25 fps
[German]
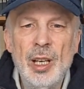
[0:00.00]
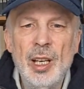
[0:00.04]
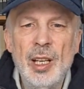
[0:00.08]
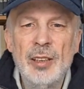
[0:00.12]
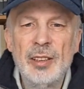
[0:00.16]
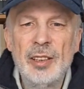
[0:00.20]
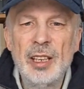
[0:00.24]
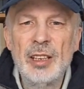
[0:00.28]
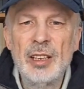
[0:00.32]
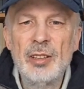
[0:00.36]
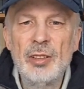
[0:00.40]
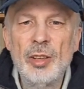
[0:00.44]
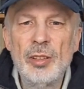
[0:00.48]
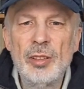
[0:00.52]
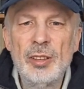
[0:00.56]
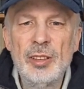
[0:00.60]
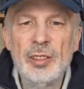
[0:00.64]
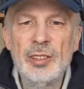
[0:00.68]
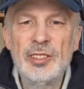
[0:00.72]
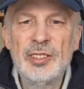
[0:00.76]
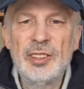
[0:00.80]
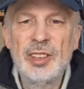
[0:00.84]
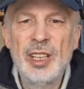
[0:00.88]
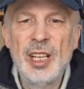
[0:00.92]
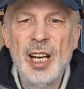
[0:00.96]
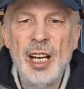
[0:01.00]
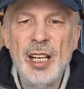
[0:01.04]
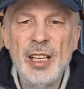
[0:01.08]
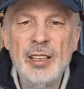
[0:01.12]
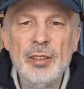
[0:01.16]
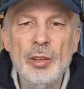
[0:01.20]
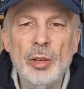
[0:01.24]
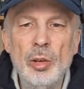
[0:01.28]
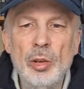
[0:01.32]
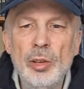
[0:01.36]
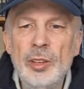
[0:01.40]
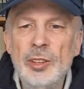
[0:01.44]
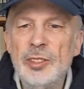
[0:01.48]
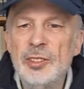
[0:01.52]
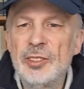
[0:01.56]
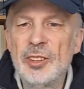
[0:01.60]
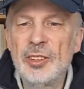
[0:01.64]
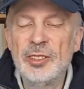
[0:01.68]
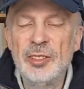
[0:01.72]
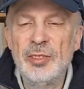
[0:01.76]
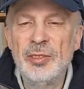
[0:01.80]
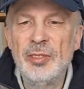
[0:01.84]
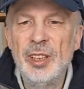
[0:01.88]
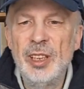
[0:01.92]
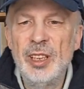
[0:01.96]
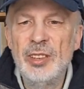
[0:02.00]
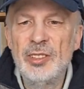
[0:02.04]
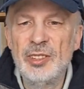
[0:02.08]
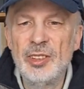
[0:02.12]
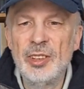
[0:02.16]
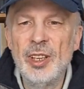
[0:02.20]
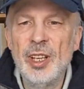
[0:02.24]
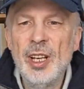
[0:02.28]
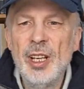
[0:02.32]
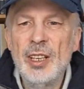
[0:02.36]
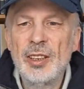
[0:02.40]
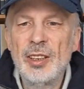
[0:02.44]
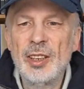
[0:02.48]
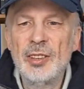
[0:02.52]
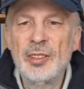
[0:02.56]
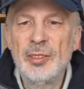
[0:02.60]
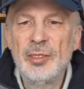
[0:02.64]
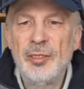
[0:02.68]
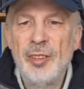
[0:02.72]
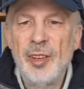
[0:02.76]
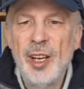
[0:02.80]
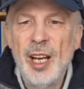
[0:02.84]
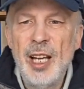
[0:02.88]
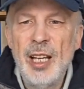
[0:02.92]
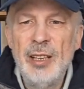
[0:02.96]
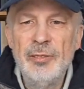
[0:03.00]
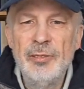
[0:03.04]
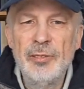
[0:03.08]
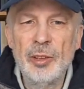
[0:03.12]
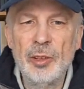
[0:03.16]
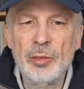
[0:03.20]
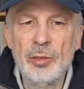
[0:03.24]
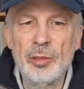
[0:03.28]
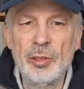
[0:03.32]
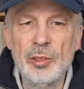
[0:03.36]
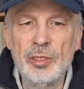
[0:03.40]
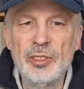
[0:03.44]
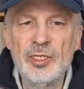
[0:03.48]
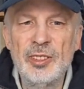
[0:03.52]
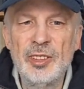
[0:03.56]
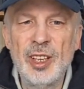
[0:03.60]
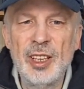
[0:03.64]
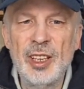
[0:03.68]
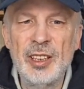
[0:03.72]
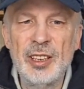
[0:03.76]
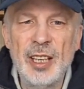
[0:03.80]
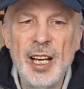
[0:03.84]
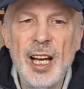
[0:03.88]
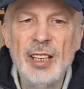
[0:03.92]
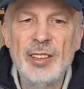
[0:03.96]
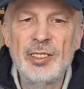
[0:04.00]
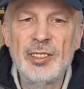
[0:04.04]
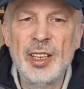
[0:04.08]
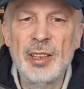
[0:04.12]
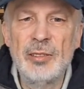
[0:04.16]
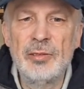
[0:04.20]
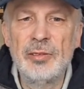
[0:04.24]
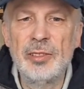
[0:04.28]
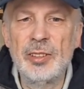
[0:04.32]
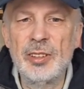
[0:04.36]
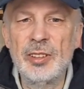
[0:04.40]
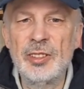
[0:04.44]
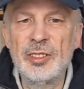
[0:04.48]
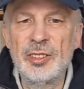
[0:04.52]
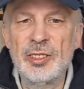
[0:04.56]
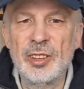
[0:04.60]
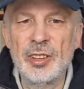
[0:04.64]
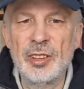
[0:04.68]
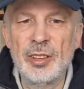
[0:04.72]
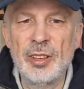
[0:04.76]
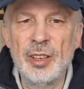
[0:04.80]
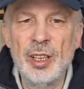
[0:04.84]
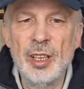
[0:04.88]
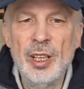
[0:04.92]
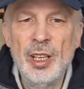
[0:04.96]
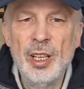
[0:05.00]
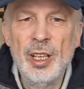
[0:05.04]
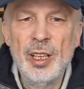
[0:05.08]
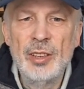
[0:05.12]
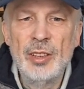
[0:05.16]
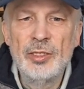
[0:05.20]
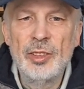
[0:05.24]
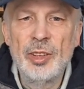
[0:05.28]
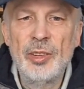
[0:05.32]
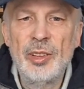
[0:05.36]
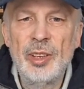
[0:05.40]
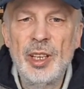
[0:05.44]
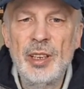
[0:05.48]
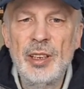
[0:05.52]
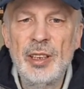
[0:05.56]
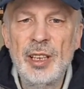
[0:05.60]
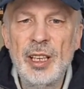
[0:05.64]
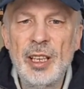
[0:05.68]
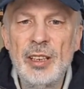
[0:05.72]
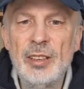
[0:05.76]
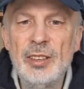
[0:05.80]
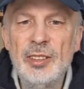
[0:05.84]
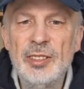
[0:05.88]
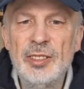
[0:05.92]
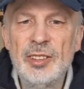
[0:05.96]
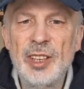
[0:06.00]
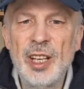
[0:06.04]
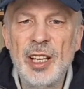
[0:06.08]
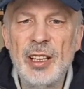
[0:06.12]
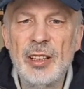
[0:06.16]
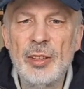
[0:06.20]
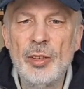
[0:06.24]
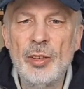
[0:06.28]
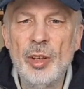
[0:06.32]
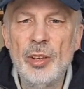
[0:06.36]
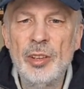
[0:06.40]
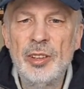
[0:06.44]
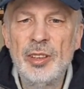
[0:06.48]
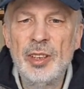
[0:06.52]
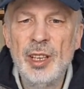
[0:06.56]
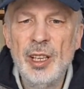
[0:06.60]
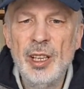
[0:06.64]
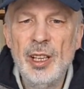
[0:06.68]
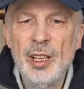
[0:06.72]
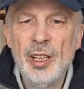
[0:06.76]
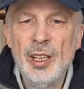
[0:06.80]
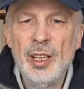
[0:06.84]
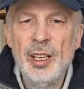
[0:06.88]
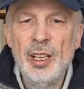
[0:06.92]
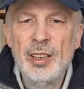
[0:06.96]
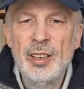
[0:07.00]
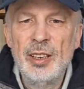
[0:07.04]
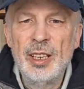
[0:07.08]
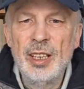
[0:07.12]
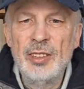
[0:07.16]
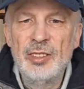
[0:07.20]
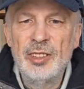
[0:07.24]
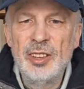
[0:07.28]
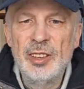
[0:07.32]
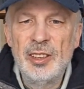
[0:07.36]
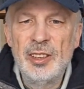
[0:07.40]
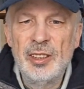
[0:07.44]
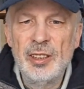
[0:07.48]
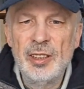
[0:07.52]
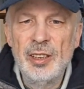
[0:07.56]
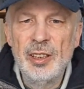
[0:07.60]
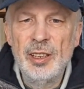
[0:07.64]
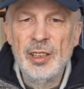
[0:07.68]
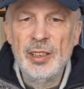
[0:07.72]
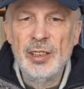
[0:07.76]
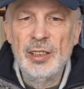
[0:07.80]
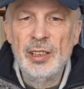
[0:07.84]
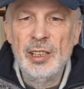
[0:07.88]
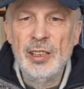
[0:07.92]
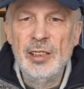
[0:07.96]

Denn Gott ist kein höchstes Wesen, das fern von uns sein Dasein fristet, sondern er ist ein Gott, der sich in die